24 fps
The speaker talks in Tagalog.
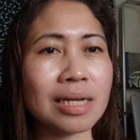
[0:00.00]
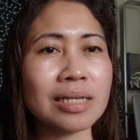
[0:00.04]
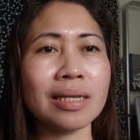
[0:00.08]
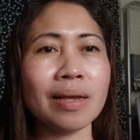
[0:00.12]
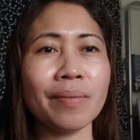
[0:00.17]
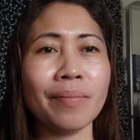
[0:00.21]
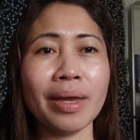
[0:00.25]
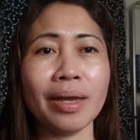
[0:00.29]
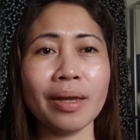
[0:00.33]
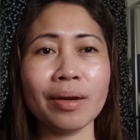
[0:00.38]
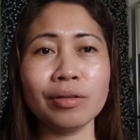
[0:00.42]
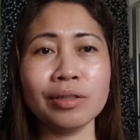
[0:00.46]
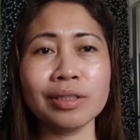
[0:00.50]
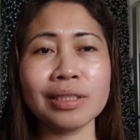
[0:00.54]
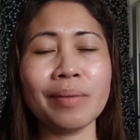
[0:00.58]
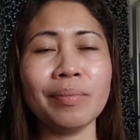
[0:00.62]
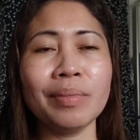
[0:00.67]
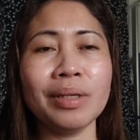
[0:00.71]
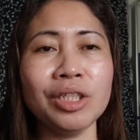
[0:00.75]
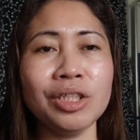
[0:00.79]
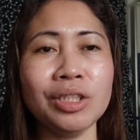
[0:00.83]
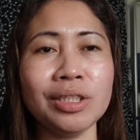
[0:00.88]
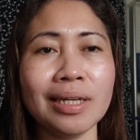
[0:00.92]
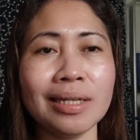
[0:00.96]
Kasi meron,
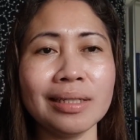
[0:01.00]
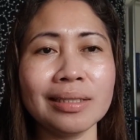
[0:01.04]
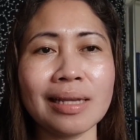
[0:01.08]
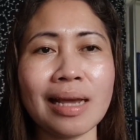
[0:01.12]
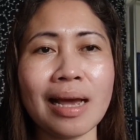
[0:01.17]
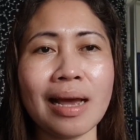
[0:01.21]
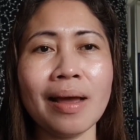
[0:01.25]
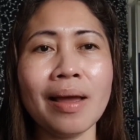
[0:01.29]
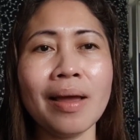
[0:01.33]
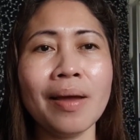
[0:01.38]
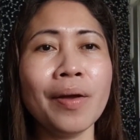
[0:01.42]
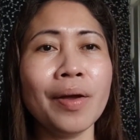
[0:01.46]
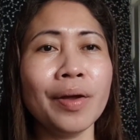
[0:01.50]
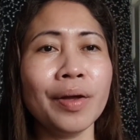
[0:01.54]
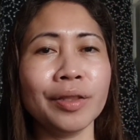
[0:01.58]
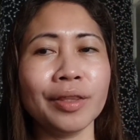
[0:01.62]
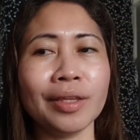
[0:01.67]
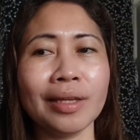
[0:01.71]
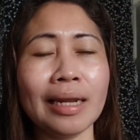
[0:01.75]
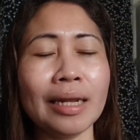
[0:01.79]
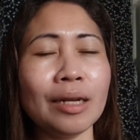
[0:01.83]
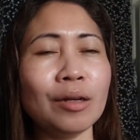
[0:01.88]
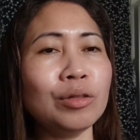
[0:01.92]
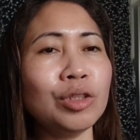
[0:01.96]
sabi ni Jessa,
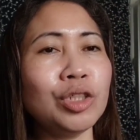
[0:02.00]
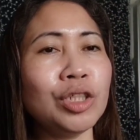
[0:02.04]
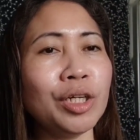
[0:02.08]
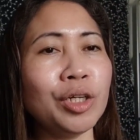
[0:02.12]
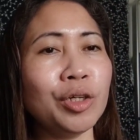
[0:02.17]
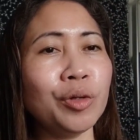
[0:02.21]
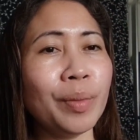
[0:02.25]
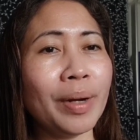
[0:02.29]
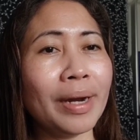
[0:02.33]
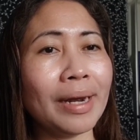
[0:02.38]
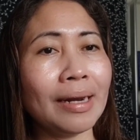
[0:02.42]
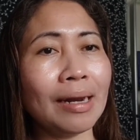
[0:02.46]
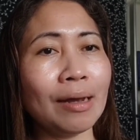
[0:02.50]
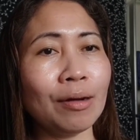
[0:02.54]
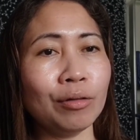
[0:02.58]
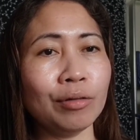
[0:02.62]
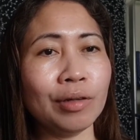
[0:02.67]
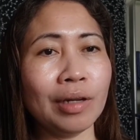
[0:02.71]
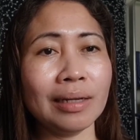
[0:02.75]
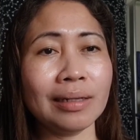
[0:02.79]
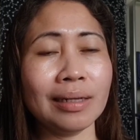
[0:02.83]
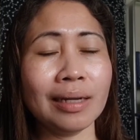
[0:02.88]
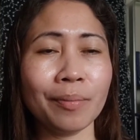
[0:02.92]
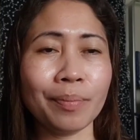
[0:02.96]
tinanong niya yung mga
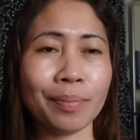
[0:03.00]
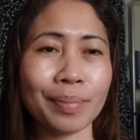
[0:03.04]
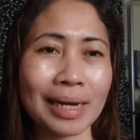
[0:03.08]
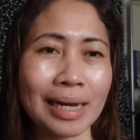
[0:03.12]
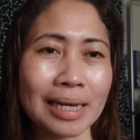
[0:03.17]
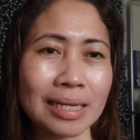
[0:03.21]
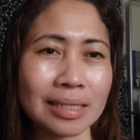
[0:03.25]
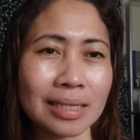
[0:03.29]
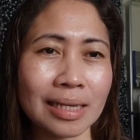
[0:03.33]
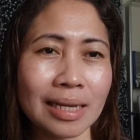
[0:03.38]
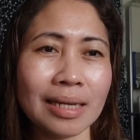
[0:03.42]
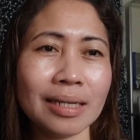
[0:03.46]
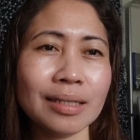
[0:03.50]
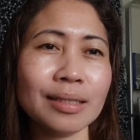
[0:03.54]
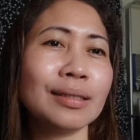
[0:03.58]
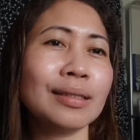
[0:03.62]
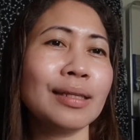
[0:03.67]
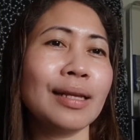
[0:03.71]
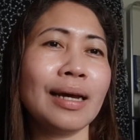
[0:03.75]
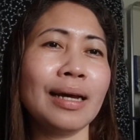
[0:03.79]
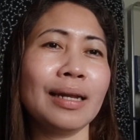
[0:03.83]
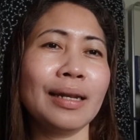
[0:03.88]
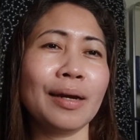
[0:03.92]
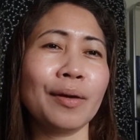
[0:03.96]
naunang nag-process
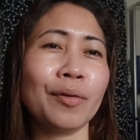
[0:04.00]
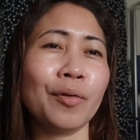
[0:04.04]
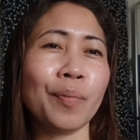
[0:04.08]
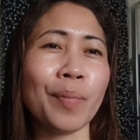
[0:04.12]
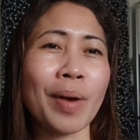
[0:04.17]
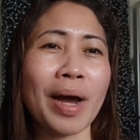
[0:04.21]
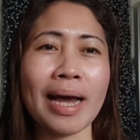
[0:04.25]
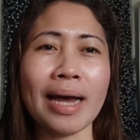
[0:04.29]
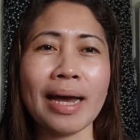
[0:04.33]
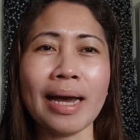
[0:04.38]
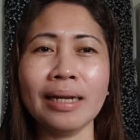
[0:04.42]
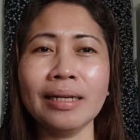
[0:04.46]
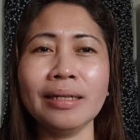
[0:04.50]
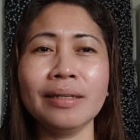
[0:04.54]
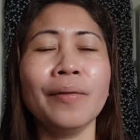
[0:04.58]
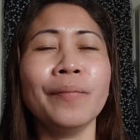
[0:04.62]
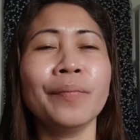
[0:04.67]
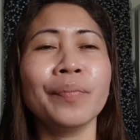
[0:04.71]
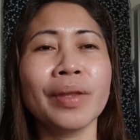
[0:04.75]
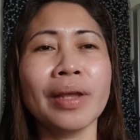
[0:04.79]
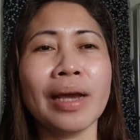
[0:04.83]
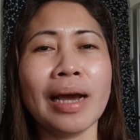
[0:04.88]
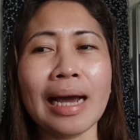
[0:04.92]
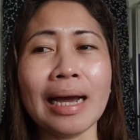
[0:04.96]
na nangupahan,
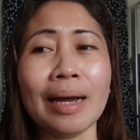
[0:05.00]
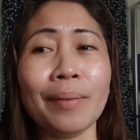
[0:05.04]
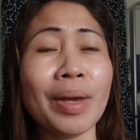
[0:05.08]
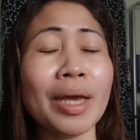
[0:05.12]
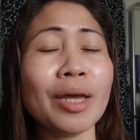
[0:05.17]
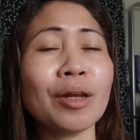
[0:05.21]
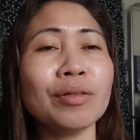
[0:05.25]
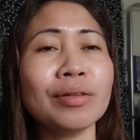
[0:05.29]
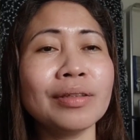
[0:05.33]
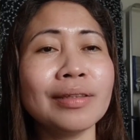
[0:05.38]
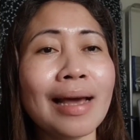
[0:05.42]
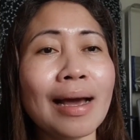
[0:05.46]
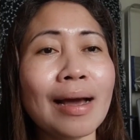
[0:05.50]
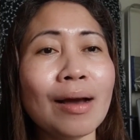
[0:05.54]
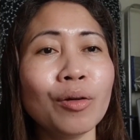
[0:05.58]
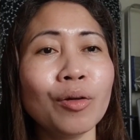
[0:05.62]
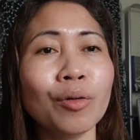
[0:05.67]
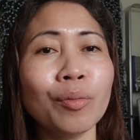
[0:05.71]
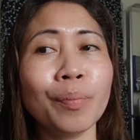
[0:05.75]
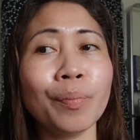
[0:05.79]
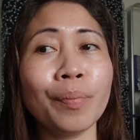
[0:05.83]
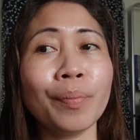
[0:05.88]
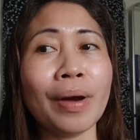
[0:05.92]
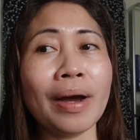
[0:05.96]
uh, meron
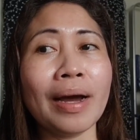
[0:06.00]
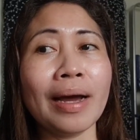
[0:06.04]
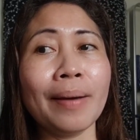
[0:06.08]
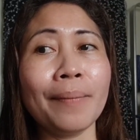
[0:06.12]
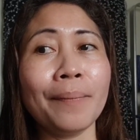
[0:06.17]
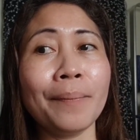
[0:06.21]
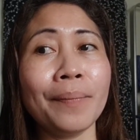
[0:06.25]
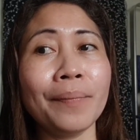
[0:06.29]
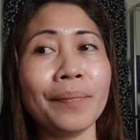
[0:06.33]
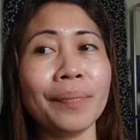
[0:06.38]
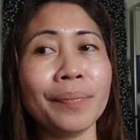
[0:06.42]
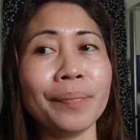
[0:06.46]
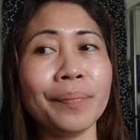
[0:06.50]
daw uh,